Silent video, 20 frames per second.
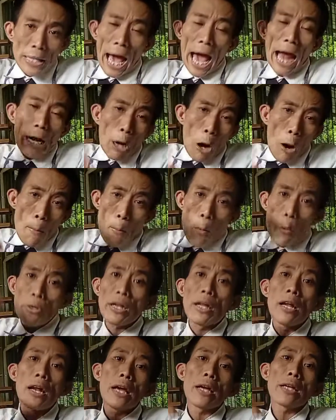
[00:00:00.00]
ฐานข้อมูล
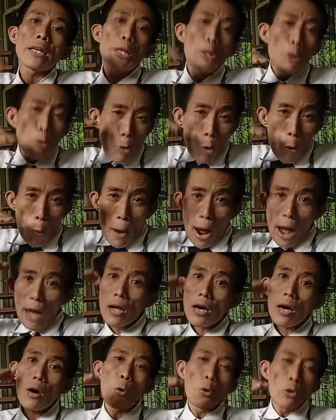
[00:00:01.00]
ในลิงก์ใน YouTube ว่า
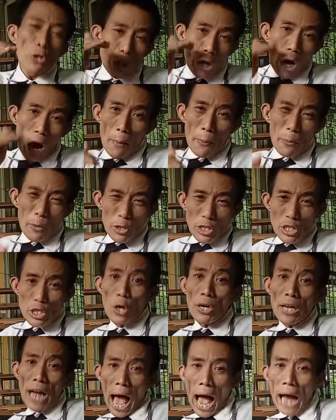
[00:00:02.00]
คุณจะต้องเข้าไปดูที่
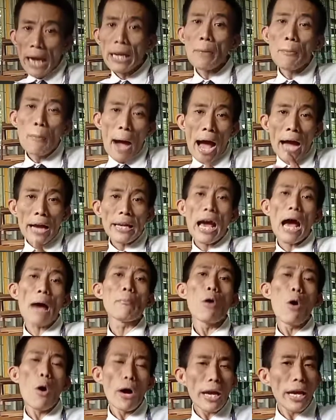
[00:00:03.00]
ช่องทางไหนบ้างนะค
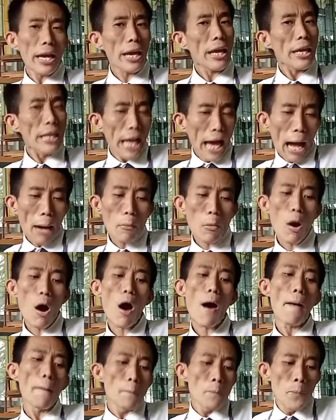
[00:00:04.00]
รับโอเคนะครับ
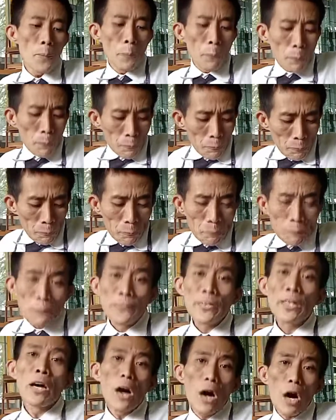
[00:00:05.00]
ก็
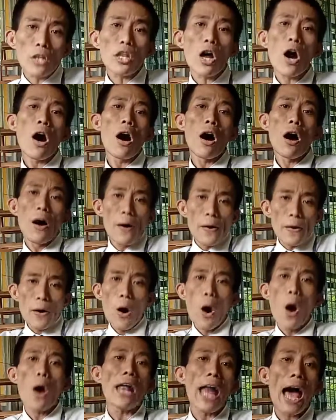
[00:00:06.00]
ก็ต้อง
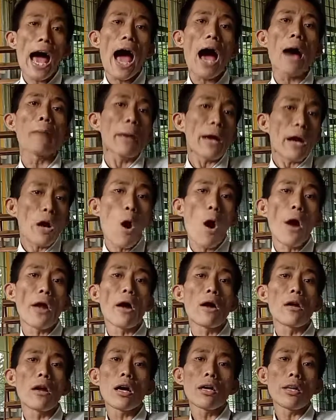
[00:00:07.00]
ขอลาไปก่อน
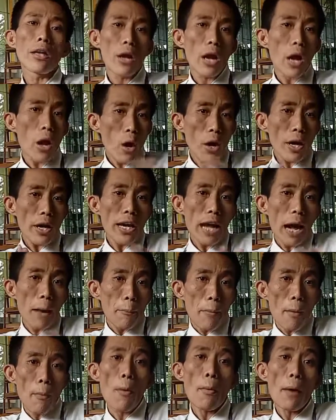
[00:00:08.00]
แล้วแล้วเดี๋ยวเราค่อยกลั
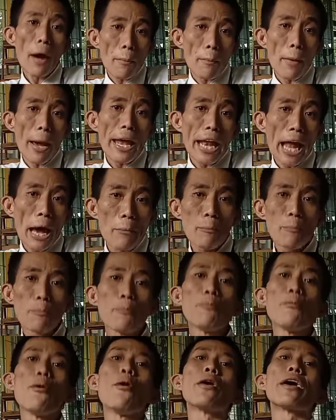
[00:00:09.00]
บมาพบกันใหม่ครับ
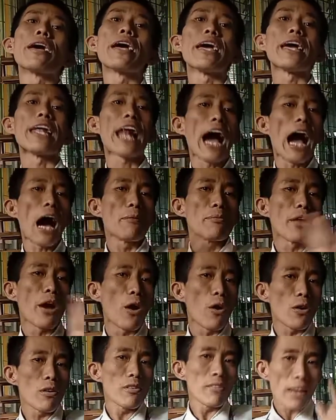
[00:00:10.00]
โอเคนะครับ
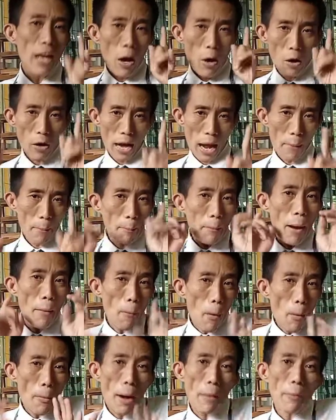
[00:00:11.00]
เดี๋ยวเรากลับมา
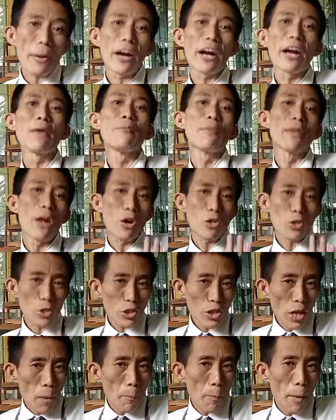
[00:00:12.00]
พบกับคลิปวิดี
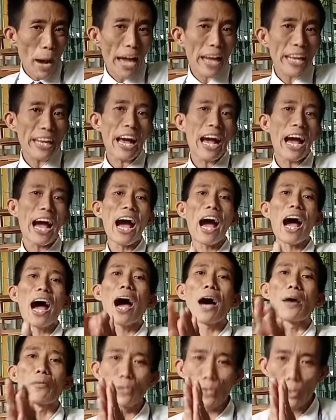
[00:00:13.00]
โอต่อไปนะครั
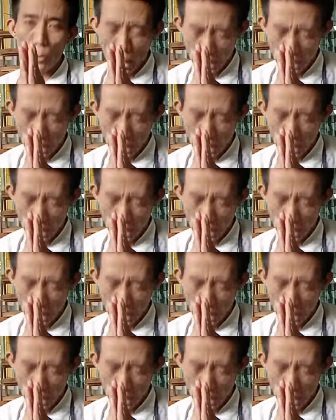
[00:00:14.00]
บส